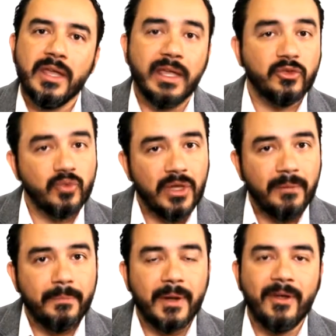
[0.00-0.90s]
que es
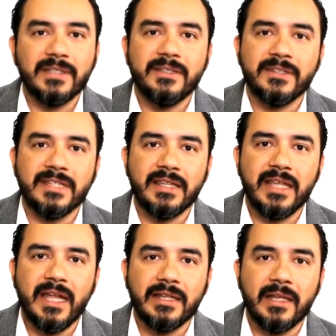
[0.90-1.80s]
una prevalencia
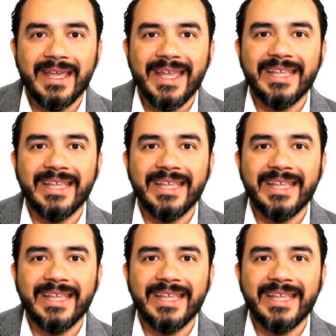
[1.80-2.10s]
bastante alta.